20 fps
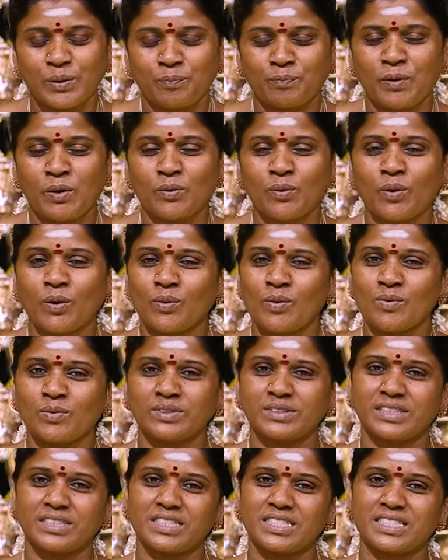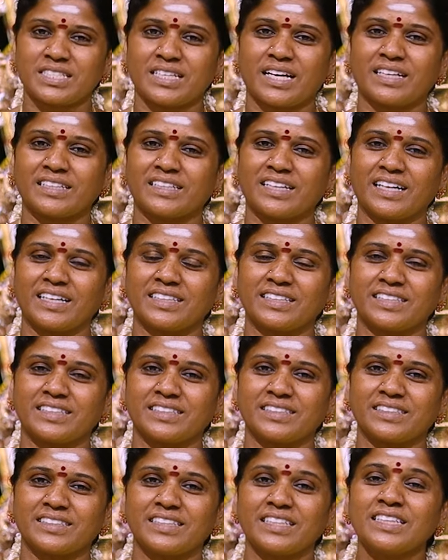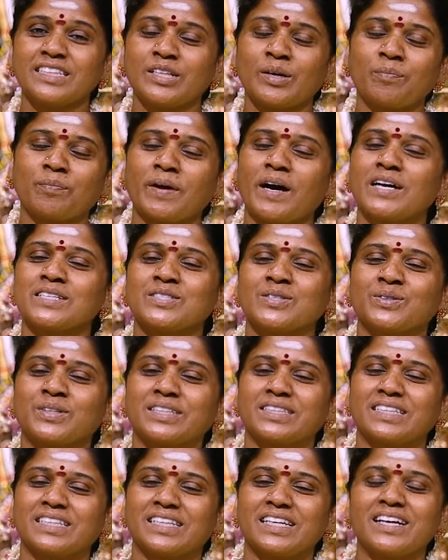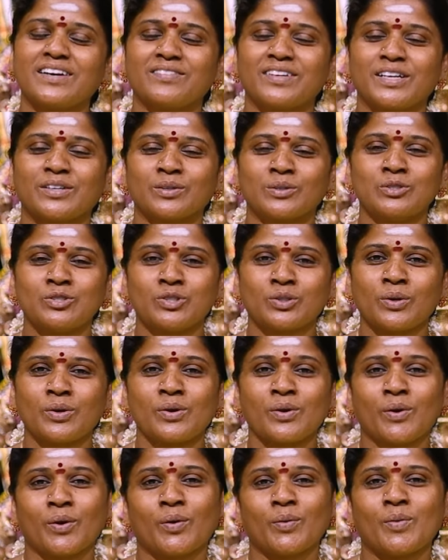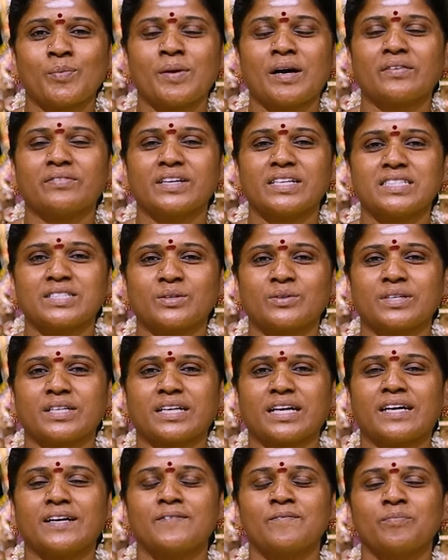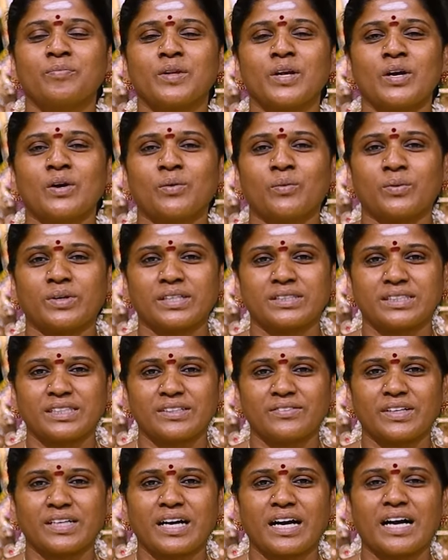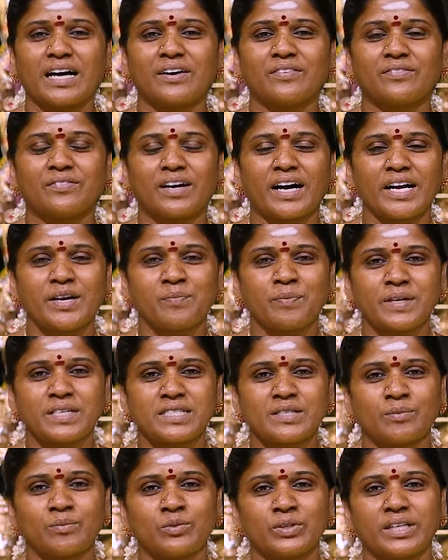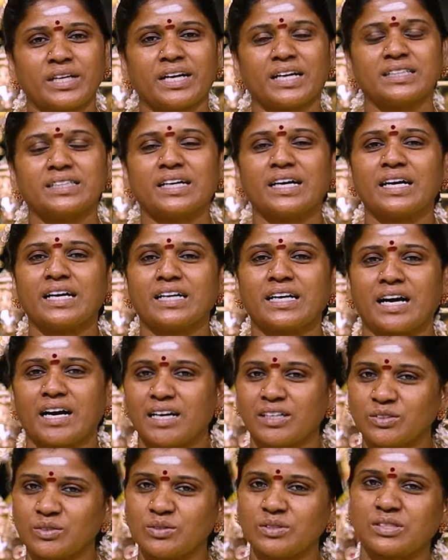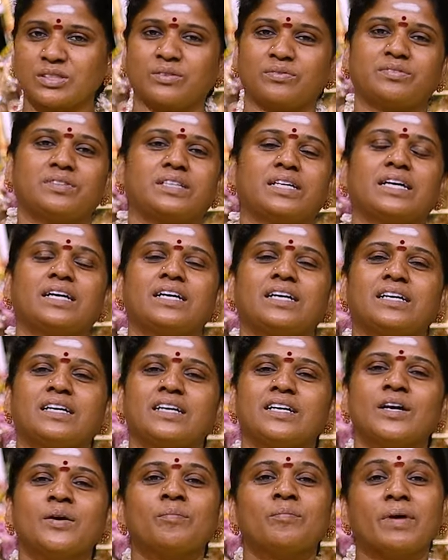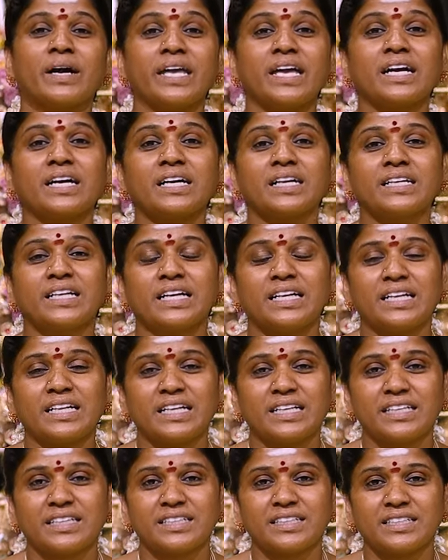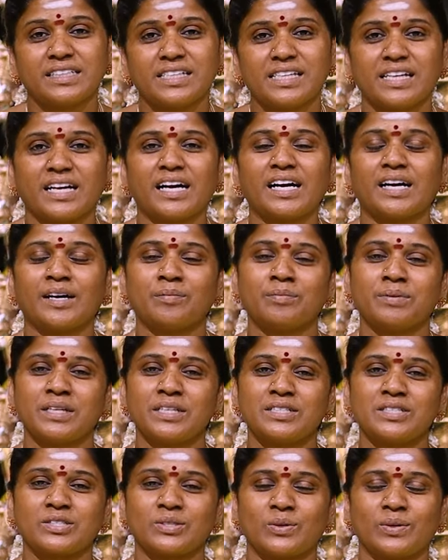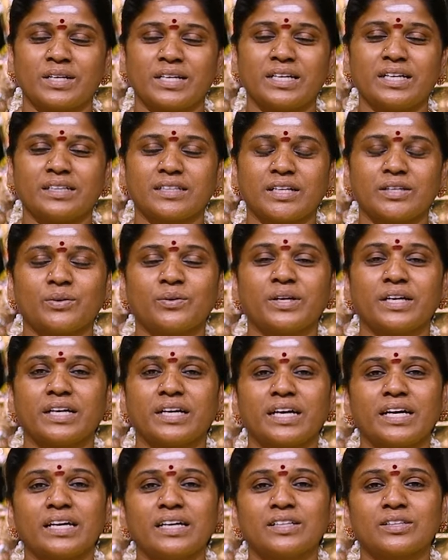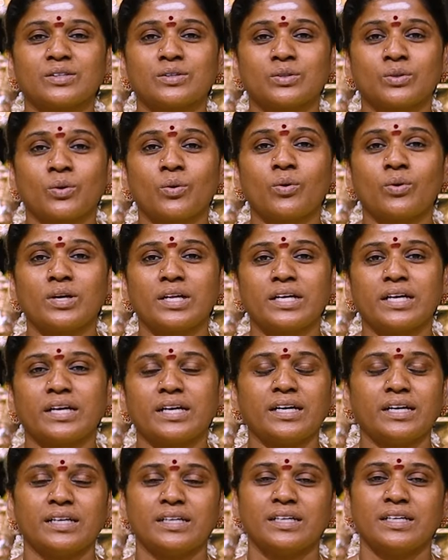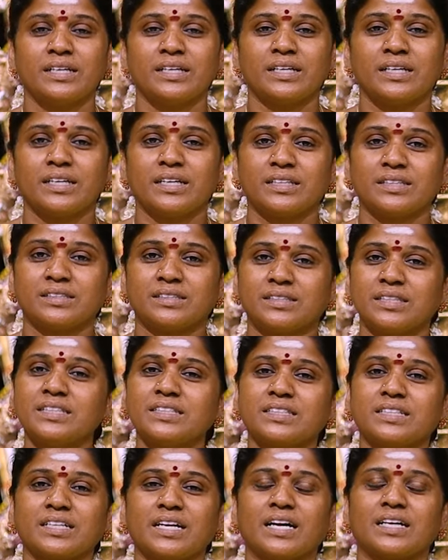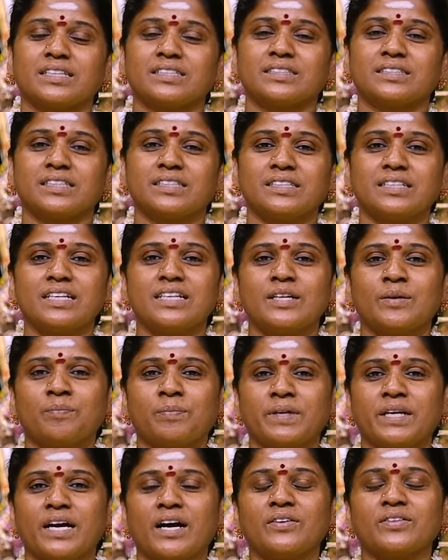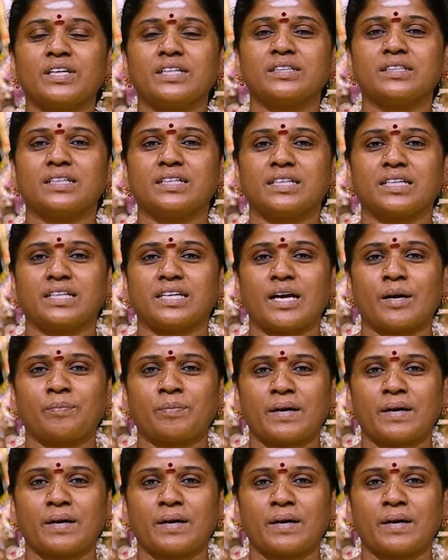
இப்ப கோபம் வந்துருச்சு ஆண்டாளுக்கு இந்த பாசுரத்துல அவ கொஞ்சம் கோபமாவே சொல்றா உனக்கு கா வாய் பேச முடியாதா காதும் செவிடா மயக்க நிலையில இருக்கியா அப்படின்னு சொல்லி தன்னுடைய தோழிய திட்டா திட்டி நீ இப்படியாவது எந்திரிக்கிறியா